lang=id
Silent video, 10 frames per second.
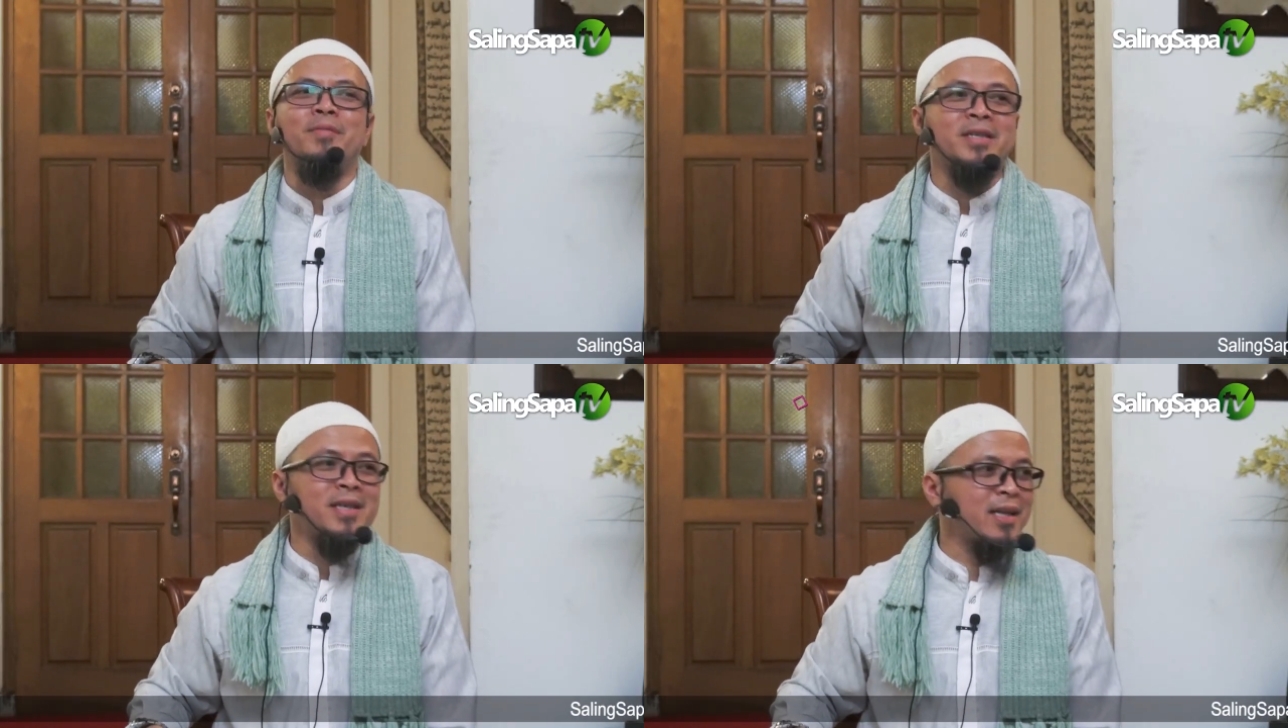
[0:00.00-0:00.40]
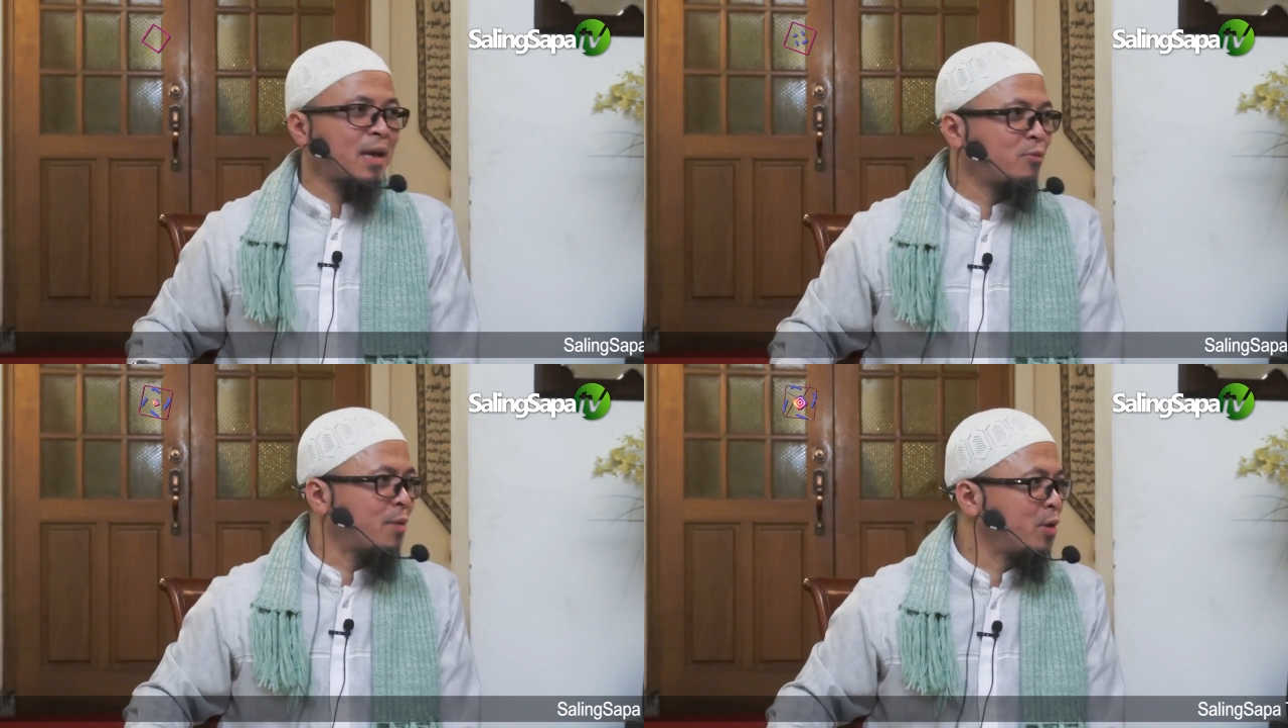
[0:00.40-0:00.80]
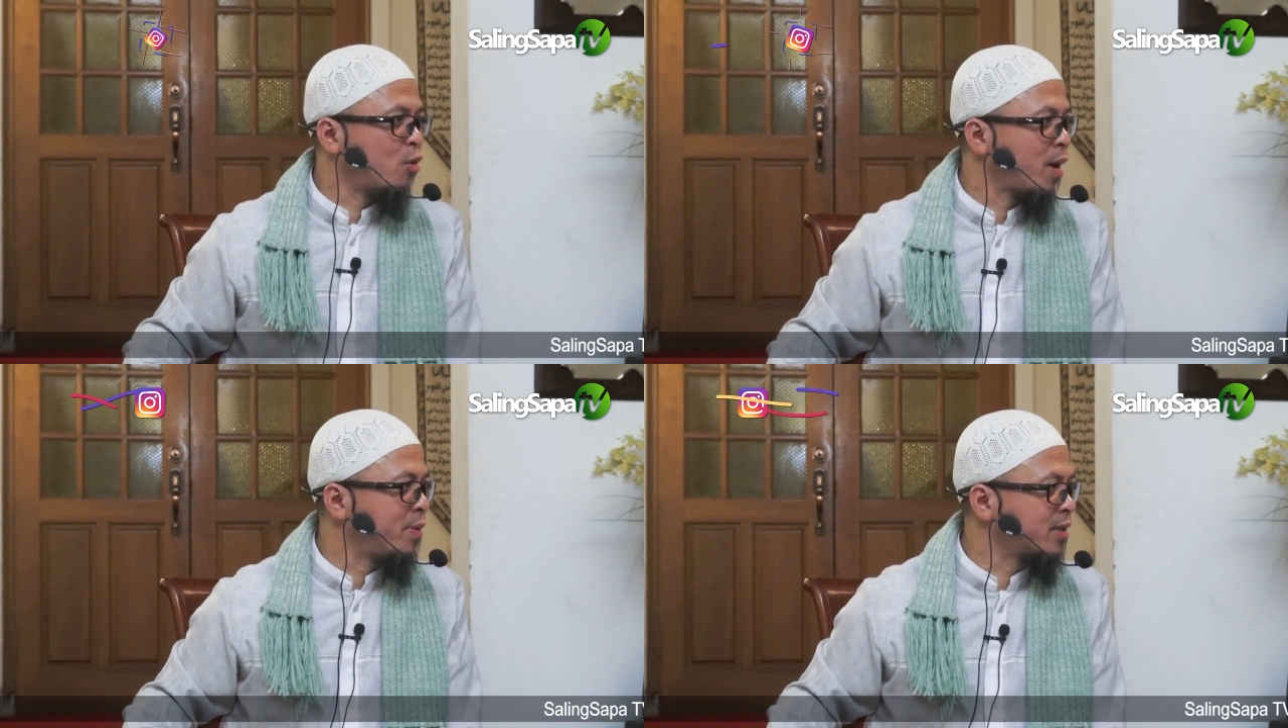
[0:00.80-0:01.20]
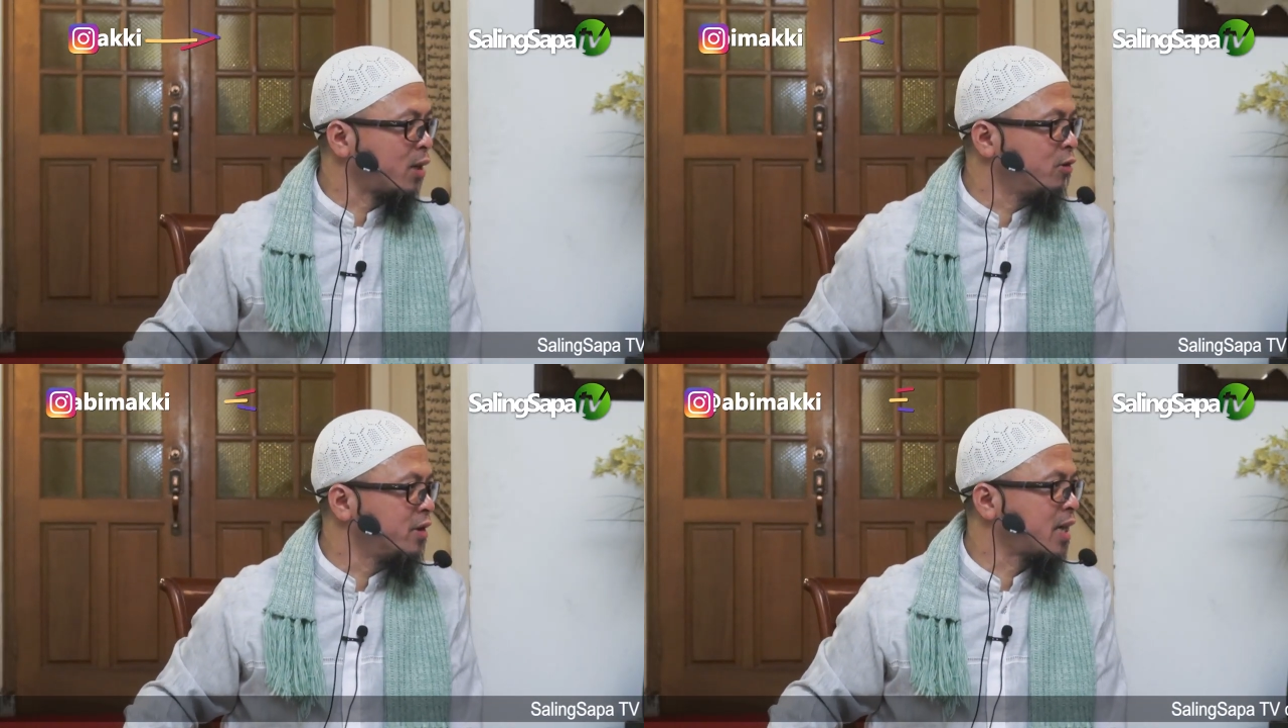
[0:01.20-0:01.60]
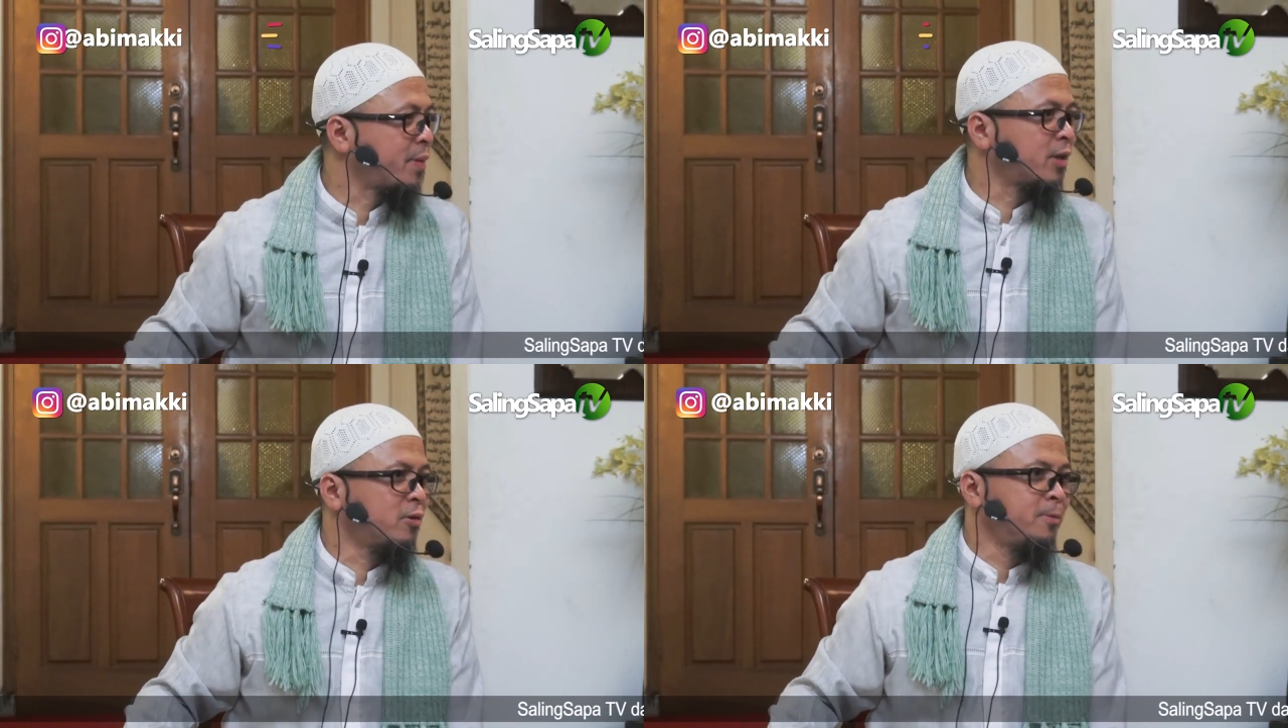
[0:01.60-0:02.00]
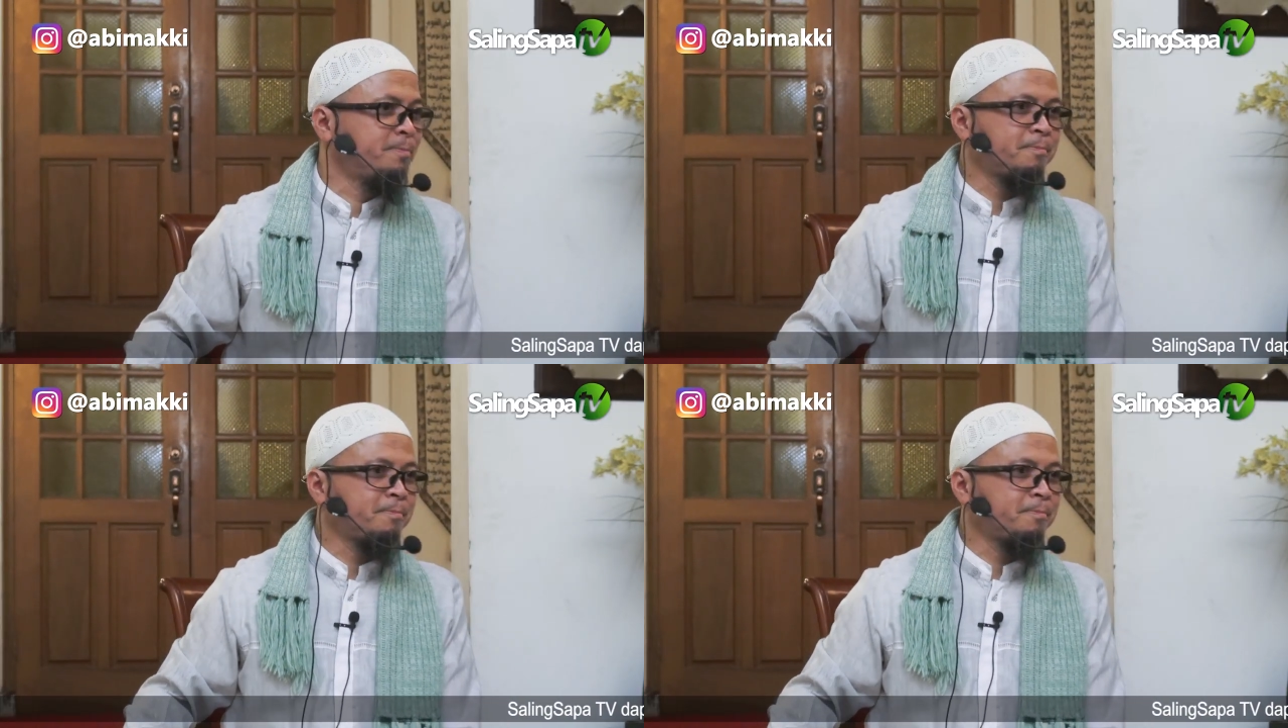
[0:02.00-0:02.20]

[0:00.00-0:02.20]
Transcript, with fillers: Masih ingat Abdullah bin Ubay bin Salul? Siapa itu?